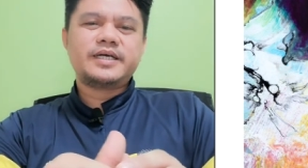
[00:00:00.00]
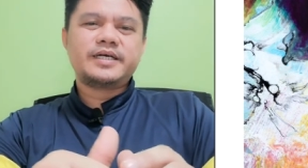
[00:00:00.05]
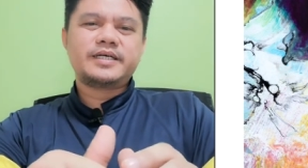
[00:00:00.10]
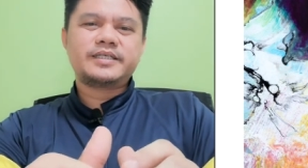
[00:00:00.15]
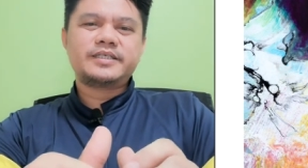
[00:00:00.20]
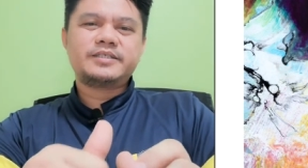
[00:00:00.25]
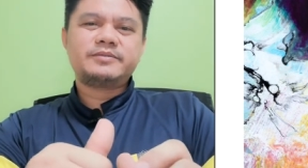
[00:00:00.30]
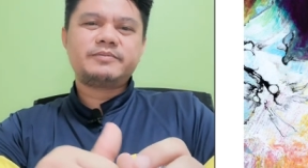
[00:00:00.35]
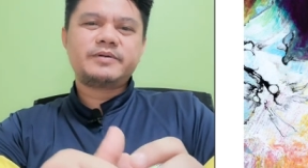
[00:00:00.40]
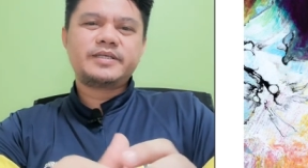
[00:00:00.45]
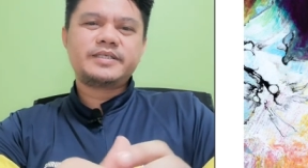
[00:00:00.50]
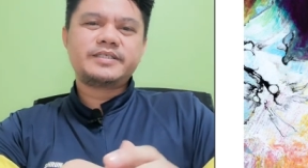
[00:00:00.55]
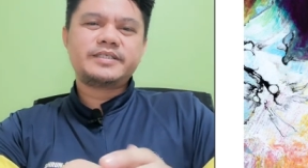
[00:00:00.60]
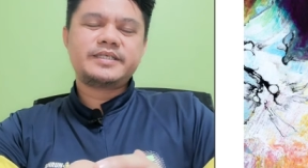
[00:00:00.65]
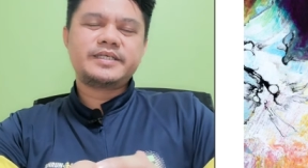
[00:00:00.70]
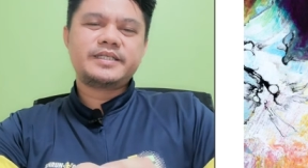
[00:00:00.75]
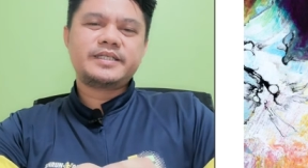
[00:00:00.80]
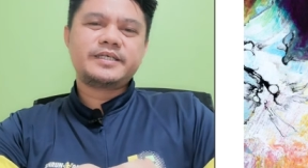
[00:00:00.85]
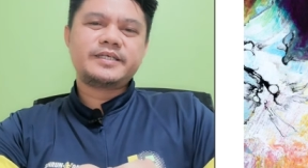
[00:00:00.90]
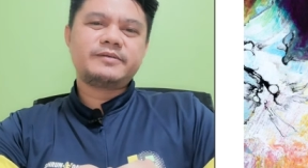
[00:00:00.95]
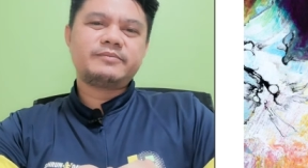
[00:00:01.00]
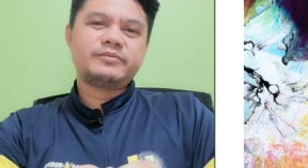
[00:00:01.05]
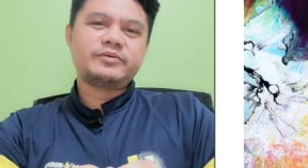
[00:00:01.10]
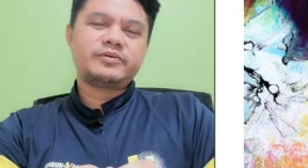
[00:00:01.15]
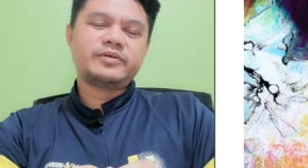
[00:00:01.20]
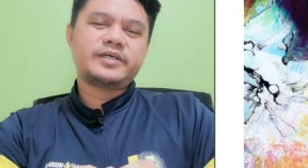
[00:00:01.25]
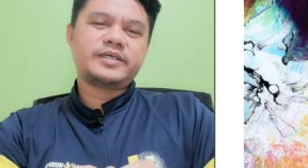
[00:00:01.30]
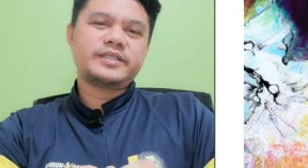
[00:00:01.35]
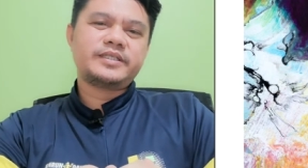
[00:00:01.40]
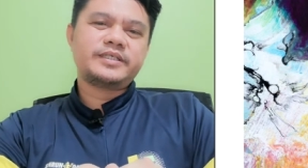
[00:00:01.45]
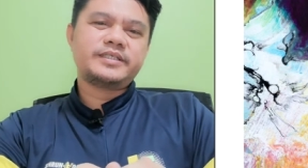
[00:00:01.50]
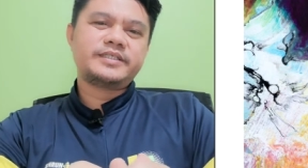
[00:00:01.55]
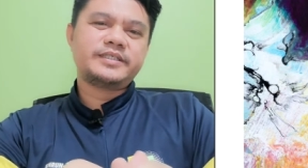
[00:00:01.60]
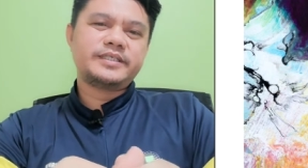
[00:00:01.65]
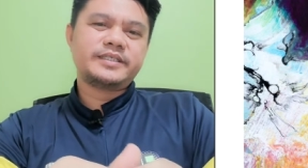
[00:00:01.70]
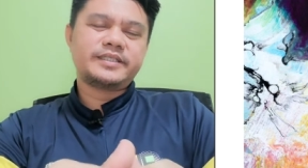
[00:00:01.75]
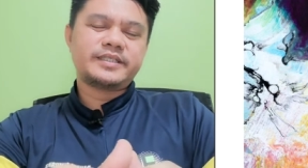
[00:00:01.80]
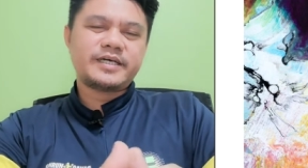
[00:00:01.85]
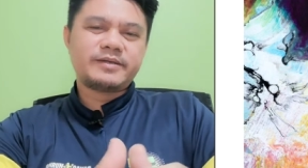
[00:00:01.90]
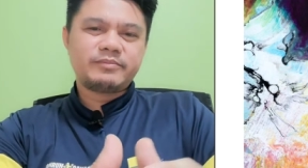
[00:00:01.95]
Ang response na ilang gibuhat is
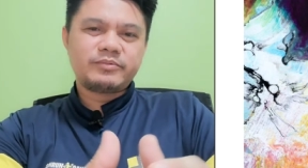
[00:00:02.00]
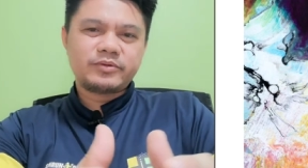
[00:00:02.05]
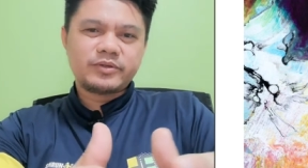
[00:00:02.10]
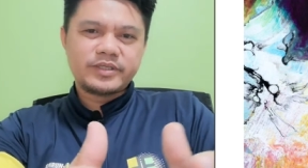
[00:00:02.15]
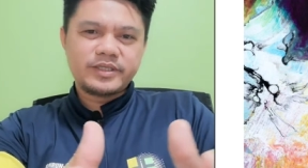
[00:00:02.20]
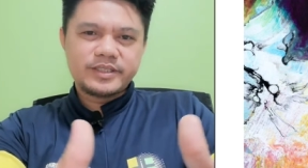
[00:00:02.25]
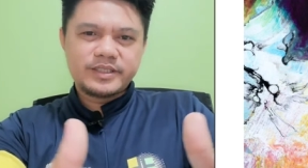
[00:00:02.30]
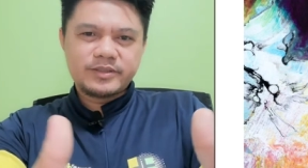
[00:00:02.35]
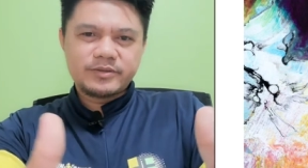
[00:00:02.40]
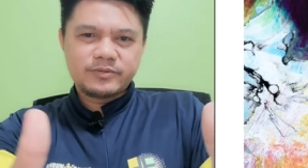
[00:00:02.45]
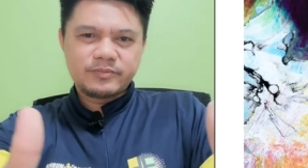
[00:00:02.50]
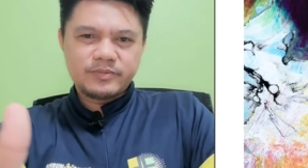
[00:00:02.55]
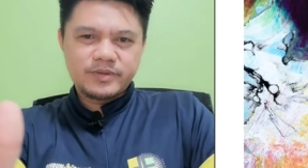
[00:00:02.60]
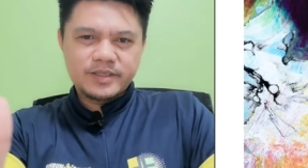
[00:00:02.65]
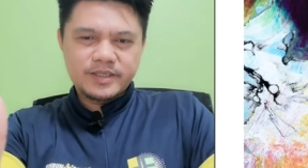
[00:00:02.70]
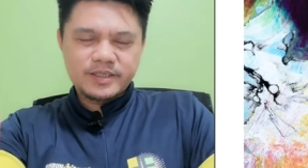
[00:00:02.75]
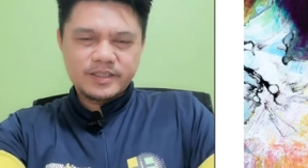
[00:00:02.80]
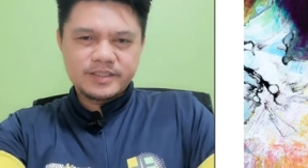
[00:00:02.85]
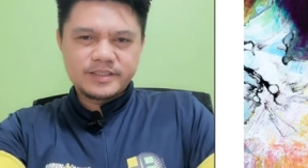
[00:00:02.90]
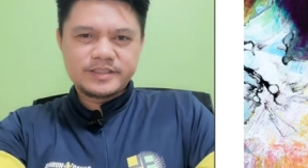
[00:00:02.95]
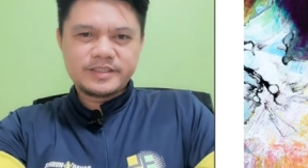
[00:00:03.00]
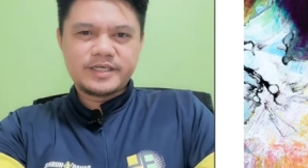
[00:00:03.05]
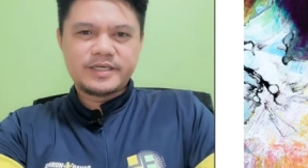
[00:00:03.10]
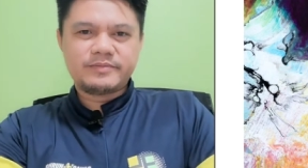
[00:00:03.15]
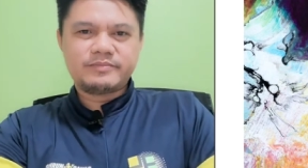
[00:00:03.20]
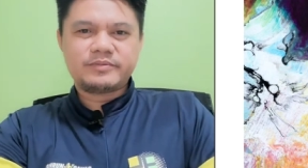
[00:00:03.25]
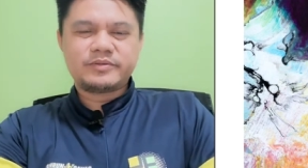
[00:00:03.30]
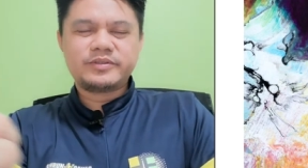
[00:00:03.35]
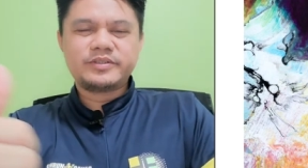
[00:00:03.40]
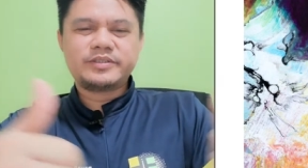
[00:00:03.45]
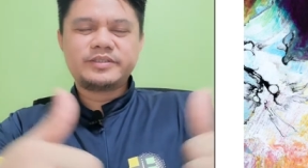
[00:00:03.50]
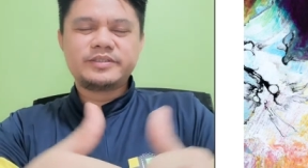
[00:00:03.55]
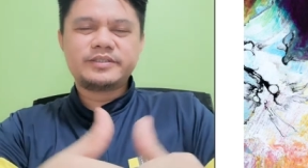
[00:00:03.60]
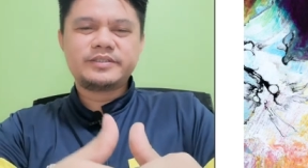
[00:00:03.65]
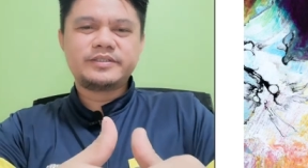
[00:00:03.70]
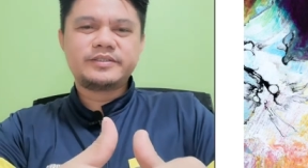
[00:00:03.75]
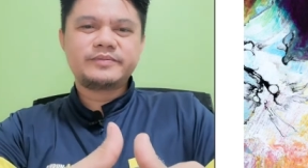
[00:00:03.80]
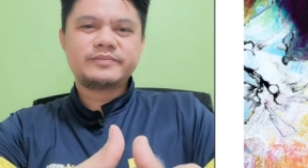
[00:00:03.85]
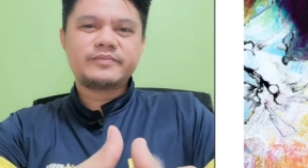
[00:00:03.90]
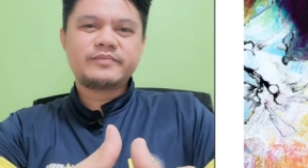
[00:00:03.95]
gitapok niya tong mga
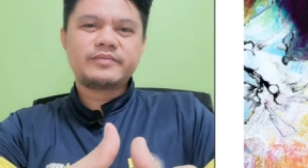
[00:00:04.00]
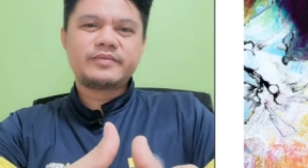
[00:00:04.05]
disciples